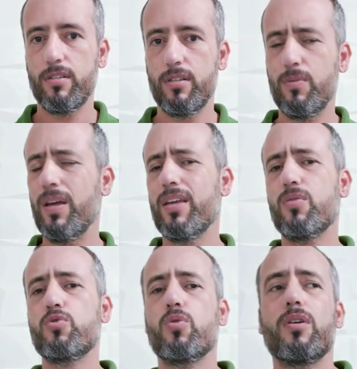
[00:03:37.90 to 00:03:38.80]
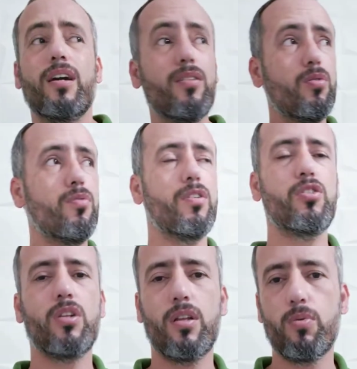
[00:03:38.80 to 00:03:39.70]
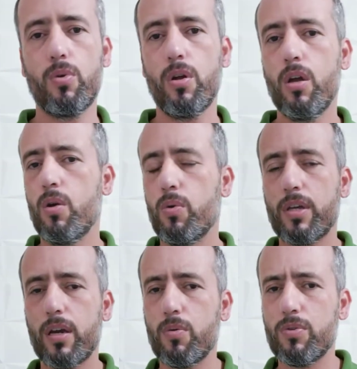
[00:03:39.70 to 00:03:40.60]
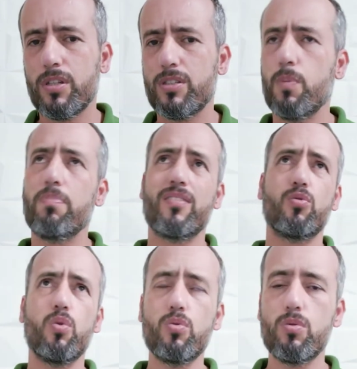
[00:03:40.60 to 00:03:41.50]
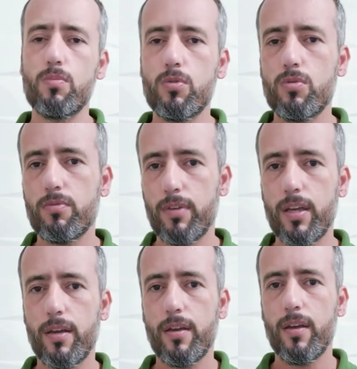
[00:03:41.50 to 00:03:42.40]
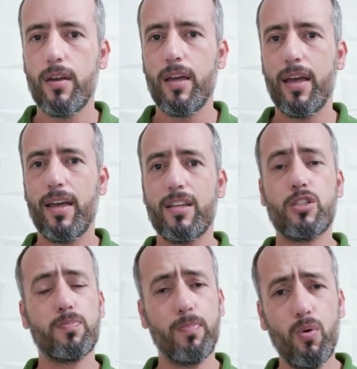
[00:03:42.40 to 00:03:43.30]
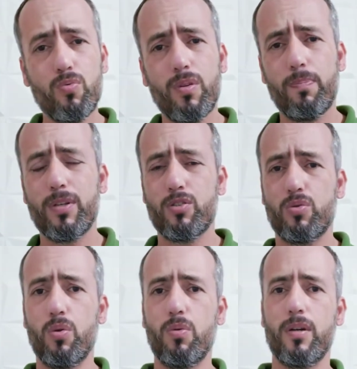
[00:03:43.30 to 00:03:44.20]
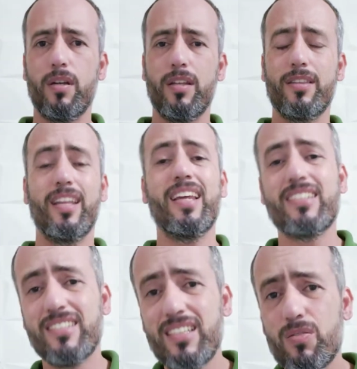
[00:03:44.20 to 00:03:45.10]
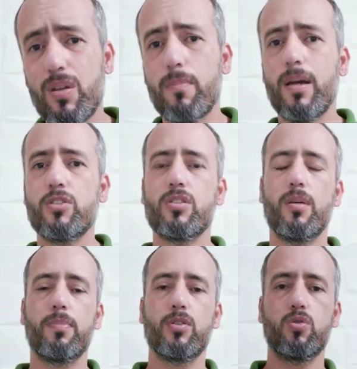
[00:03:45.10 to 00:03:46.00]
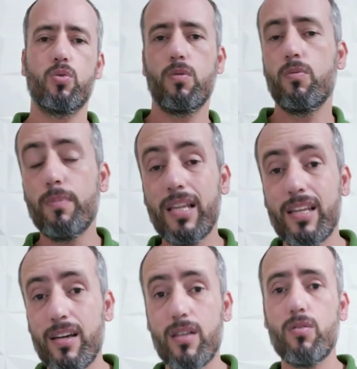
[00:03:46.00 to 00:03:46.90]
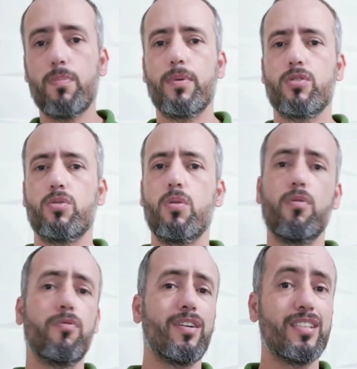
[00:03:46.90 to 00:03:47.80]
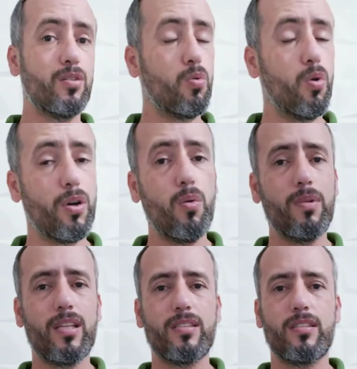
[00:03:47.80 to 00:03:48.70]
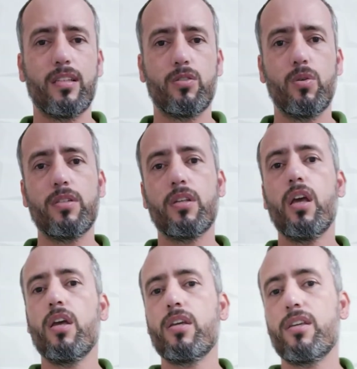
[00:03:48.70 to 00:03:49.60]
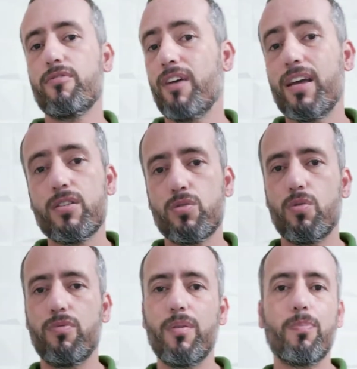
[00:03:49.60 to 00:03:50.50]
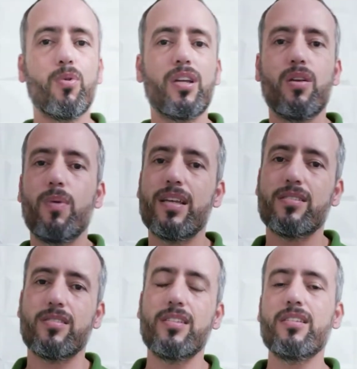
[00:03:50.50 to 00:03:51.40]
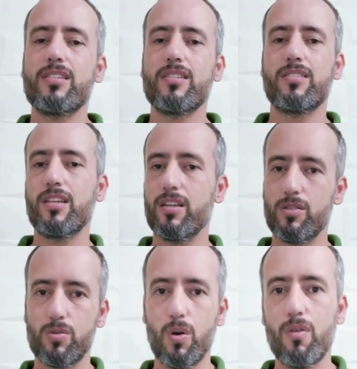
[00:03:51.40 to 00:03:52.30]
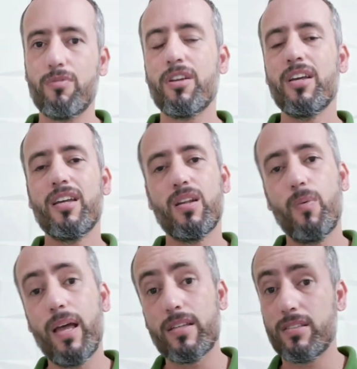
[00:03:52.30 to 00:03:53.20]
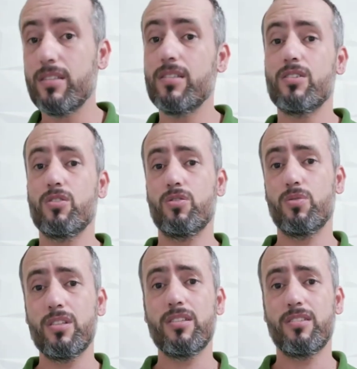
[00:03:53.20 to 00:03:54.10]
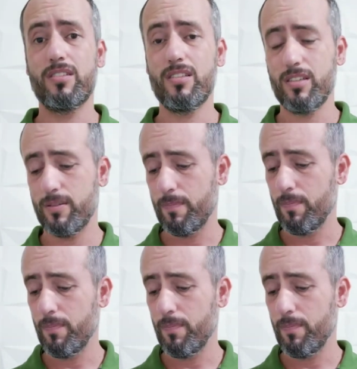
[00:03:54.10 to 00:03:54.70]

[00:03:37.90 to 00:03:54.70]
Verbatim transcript: Não é eu jogando no ventilador o que aconteceu para todo mundo ver, é, expondo a pessoa, denegrindo a imagem da pessoa, humilhando a pessoa, ou fazendo qualquer uma dessas ações que vai resolver, porque não é assim que se resolve, não é assim que Jesus ensina.